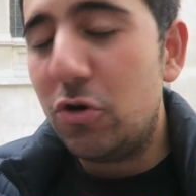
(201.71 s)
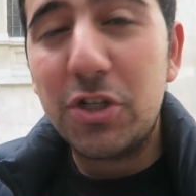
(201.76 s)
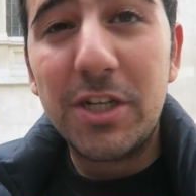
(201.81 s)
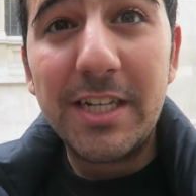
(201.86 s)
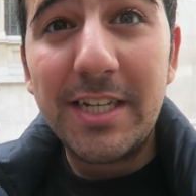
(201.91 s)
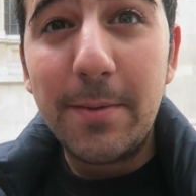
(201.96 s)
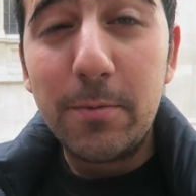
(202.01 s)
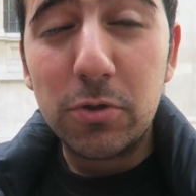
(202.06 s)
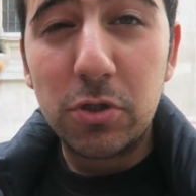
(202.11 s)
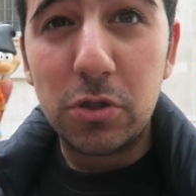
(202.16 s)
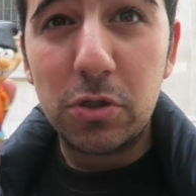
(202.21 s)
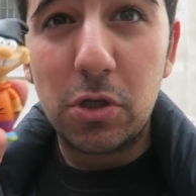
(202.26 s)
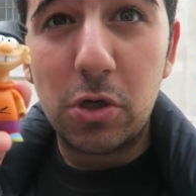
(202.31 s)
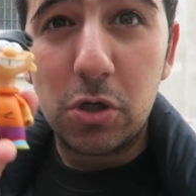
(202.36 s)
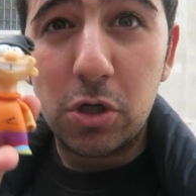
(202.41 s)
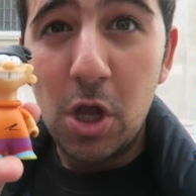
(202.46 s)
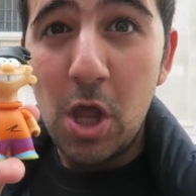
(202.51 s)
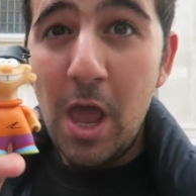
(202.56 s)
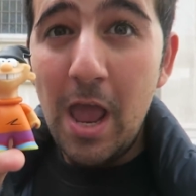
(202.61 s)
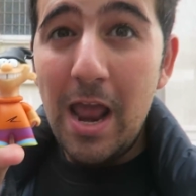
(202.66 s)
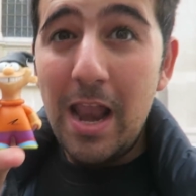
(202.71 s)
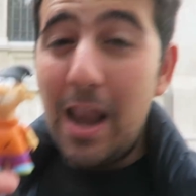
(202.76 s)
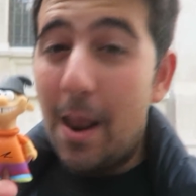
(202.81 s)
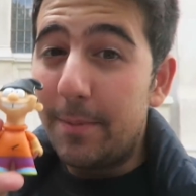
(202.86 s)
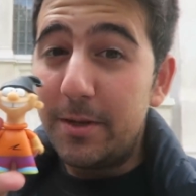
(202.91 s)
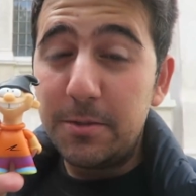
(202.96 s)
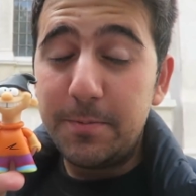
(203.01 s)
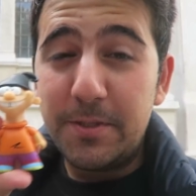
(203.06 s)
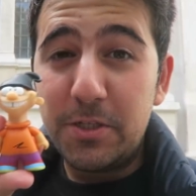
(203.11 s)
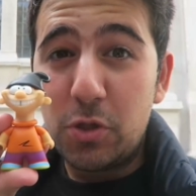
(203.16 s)
No sé si vosotros la
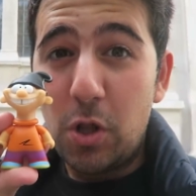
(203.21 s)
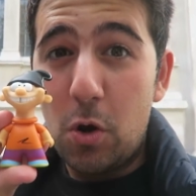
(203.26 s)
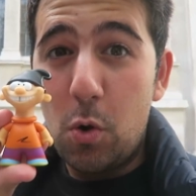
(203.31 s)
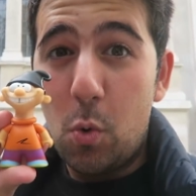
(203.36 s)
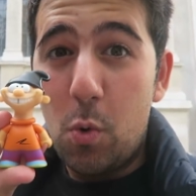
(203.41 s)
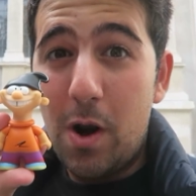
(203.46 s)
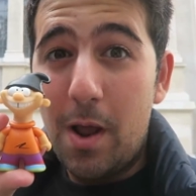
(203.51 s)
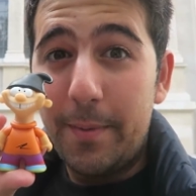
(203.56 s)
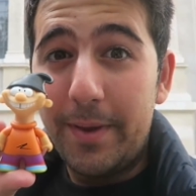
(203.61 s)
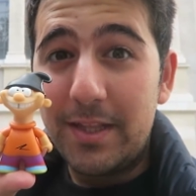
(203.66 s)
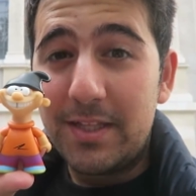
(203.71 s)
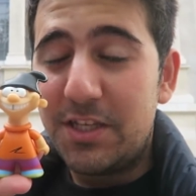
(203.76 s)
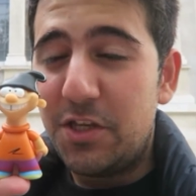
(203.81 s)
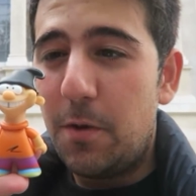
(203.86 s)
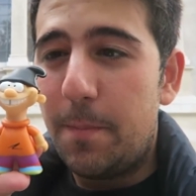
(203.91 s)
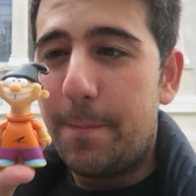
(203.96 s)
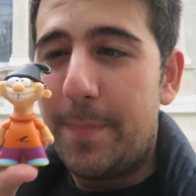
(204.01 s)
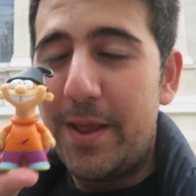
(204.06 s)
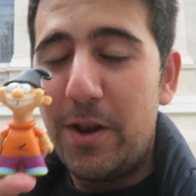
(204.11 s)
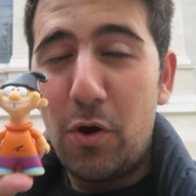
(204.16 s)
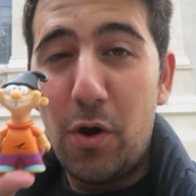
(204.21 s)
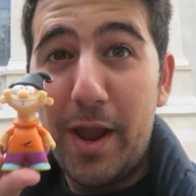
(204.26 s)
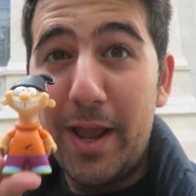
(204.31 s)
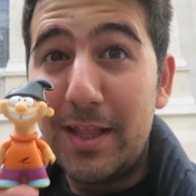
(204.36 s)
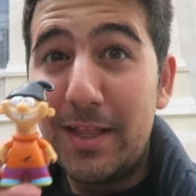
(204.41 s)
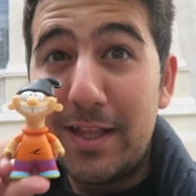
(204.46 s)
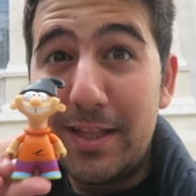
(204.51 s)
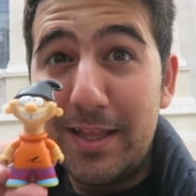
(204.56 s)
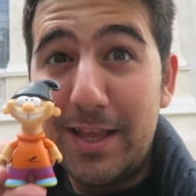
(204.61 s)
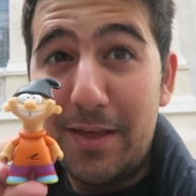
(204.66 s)
habéis visto alguna vez, tío, pero
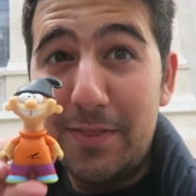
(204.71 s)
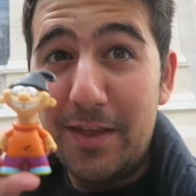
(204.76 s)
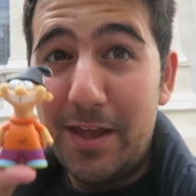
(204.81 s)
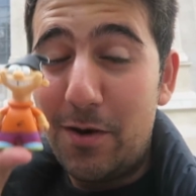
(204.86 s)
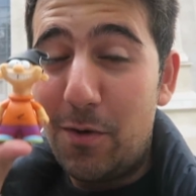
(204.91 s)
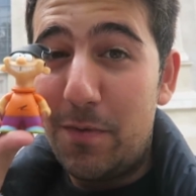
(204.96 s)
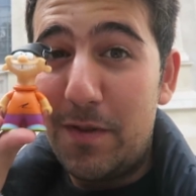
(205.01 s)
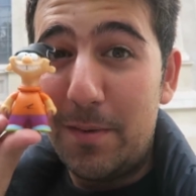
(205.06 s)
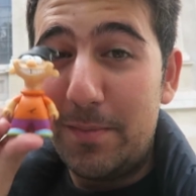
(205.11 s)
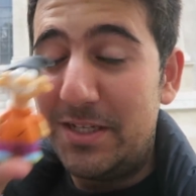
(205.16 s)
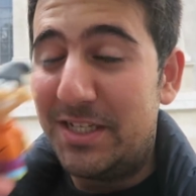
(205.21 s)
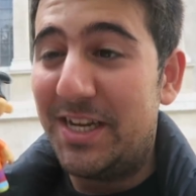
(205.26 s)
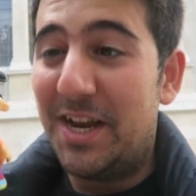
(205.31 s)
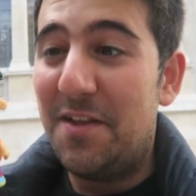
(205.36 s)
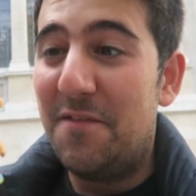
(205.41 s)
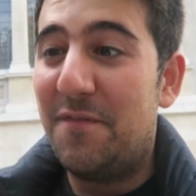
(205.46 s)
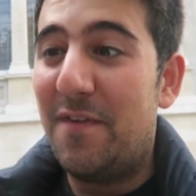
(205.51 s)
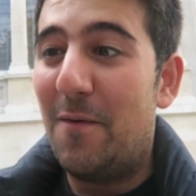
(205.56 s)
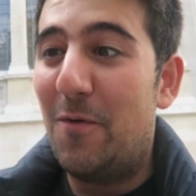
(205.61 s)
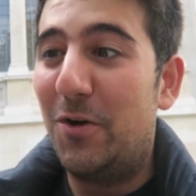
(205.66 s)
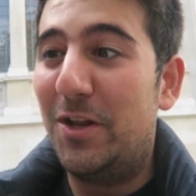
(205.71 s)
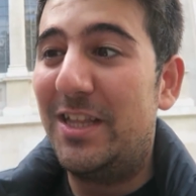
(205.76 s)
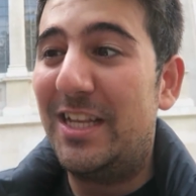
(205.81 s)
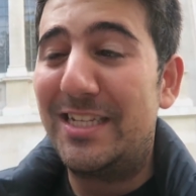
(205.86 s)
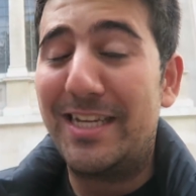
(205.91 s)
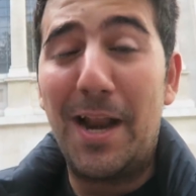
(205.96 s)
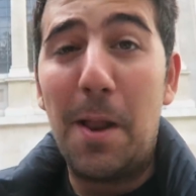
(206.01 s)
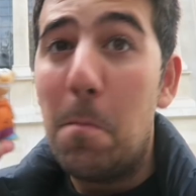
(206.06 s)
e Eddy era una de mis series favoritas.